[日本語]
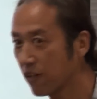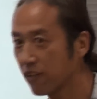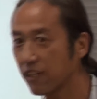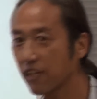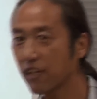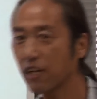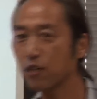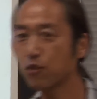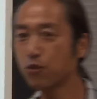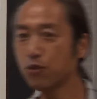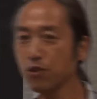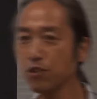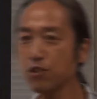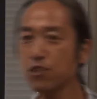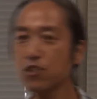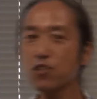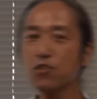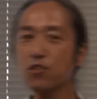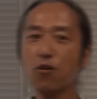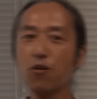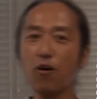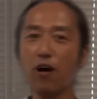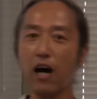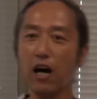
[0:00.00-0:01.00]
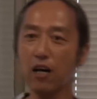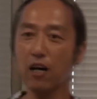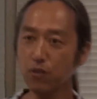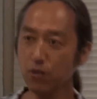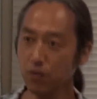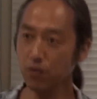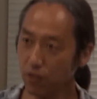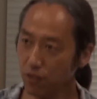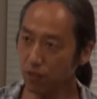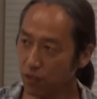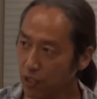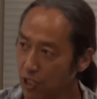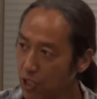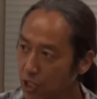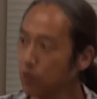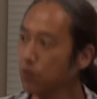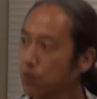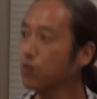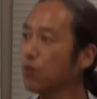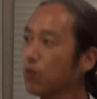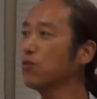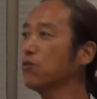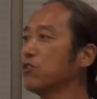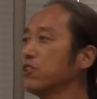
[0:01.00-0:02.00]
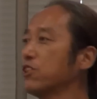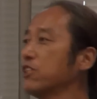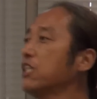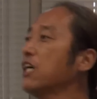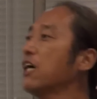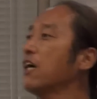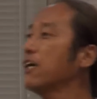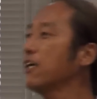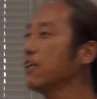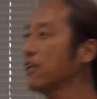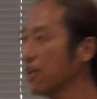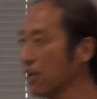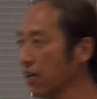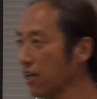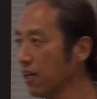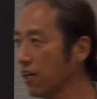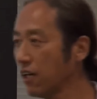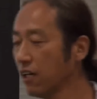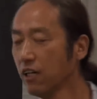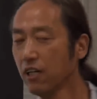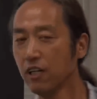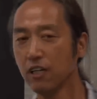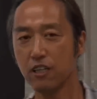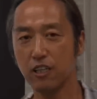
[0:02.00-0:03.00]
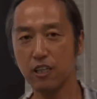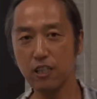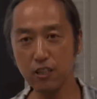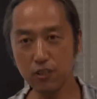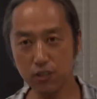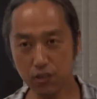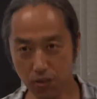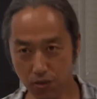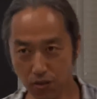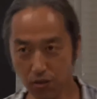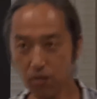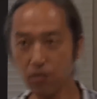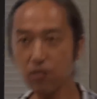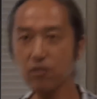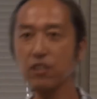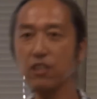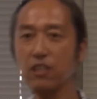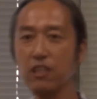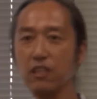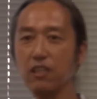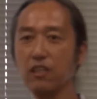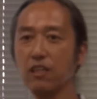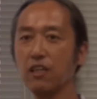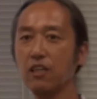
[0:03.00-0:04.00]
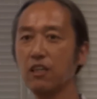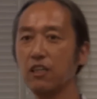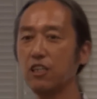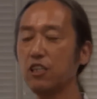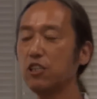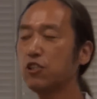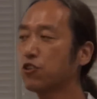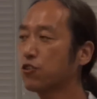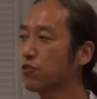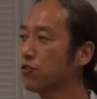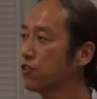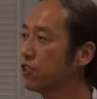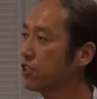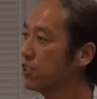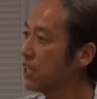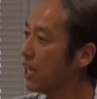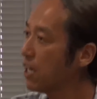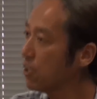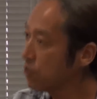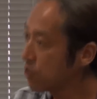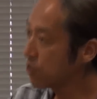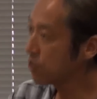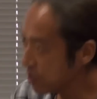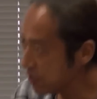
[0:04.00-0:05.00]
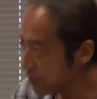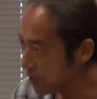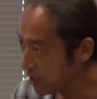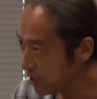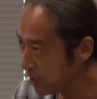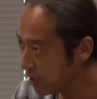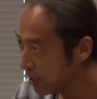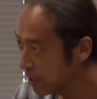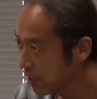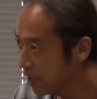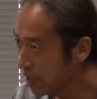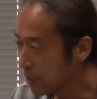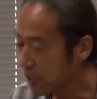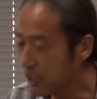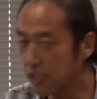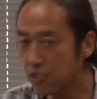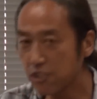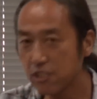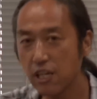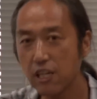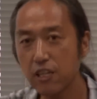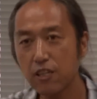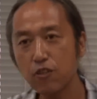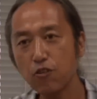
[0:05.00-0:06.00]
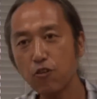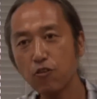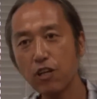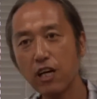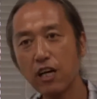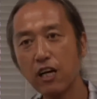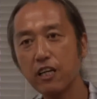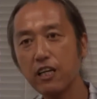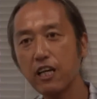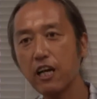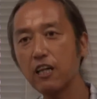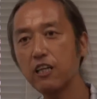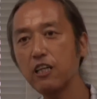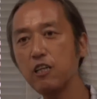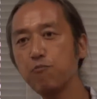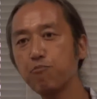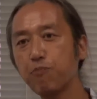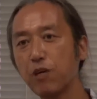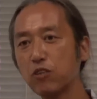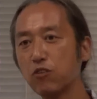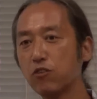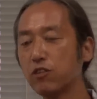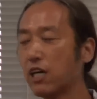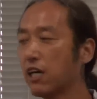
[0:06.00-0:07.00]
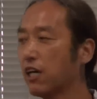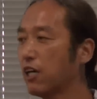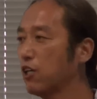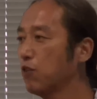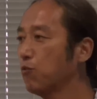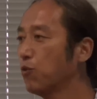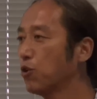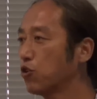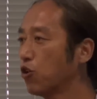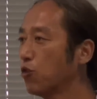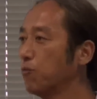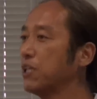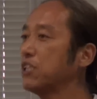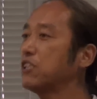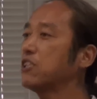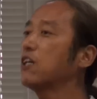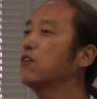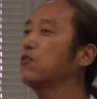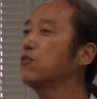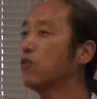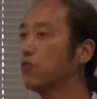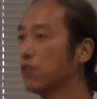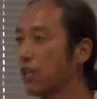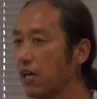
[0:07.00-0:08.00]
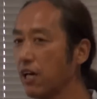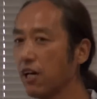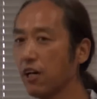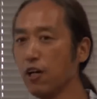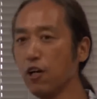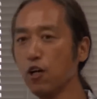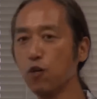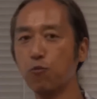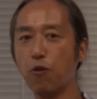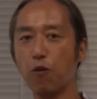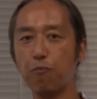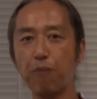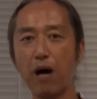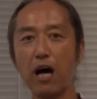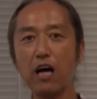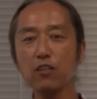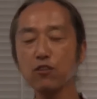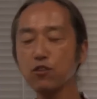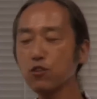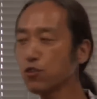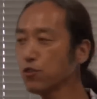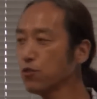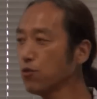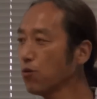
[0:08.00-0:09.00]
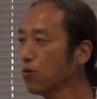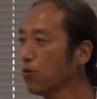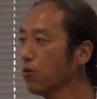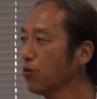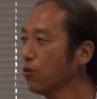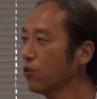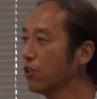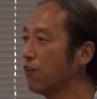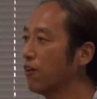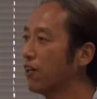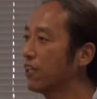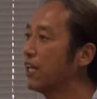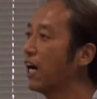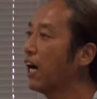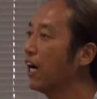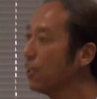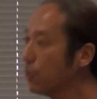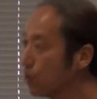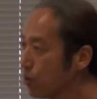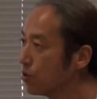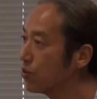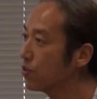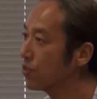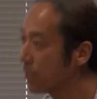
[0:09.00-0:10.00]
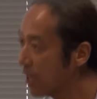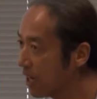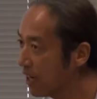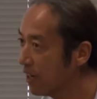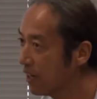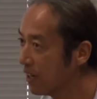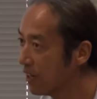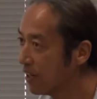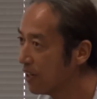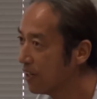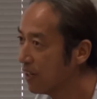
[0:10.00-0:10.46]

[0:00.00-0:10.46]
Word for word: だから靴を履くっていうこと自体が非常に萎縮しちゃうし血液の流れやリンパの流れも止めちゃうのでもうパンツどころではないというね